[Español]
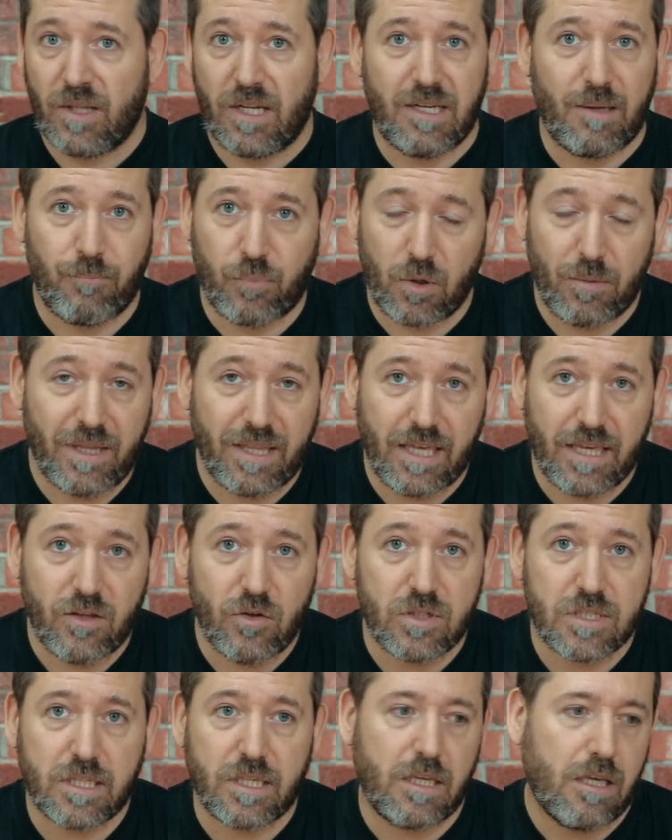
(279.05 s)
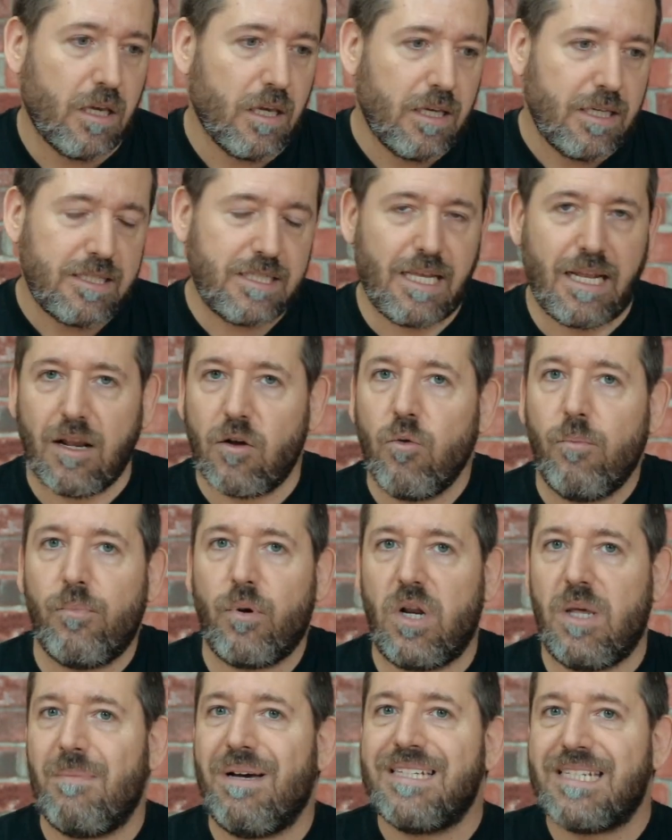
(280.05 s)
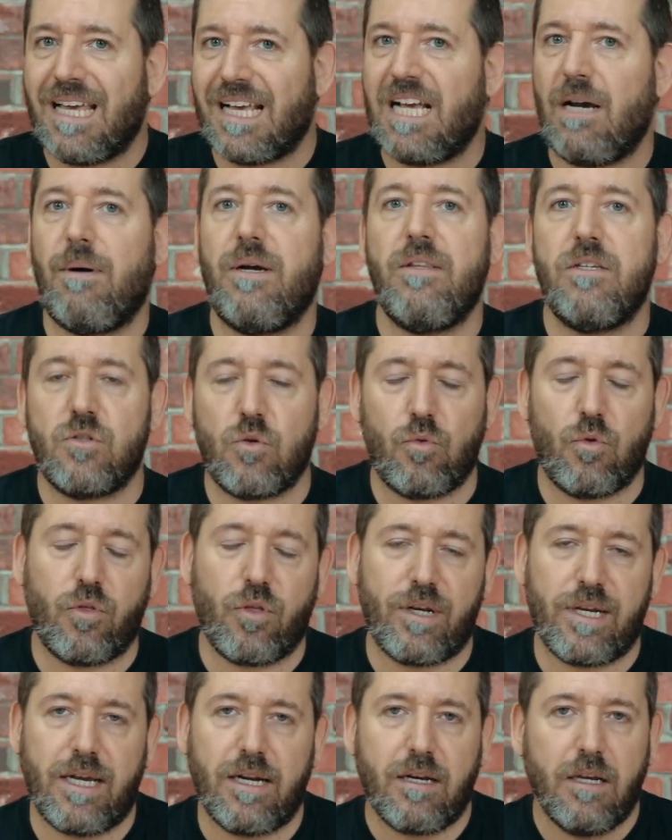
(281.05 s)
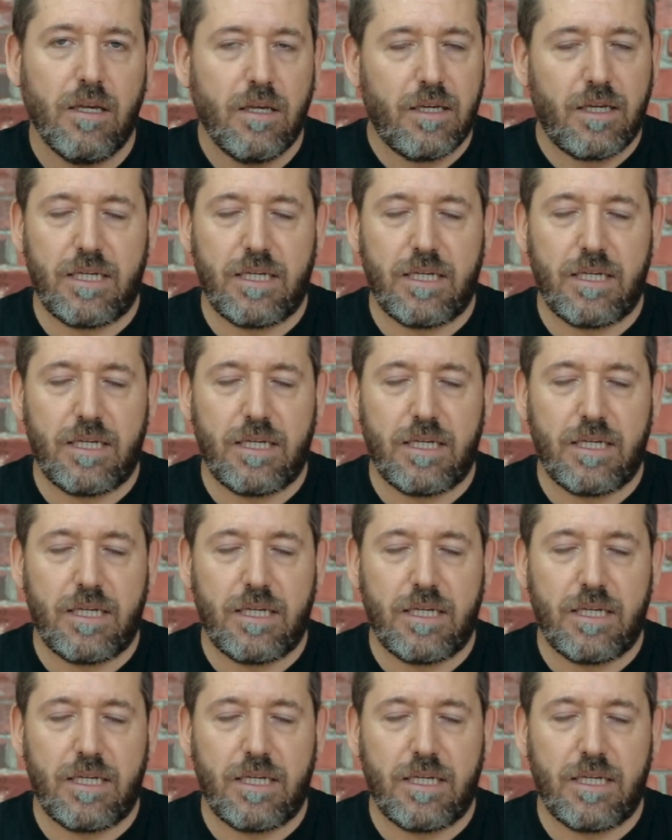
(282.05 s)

la prueba de ello es que si hay algún problema se acaba de solucionar,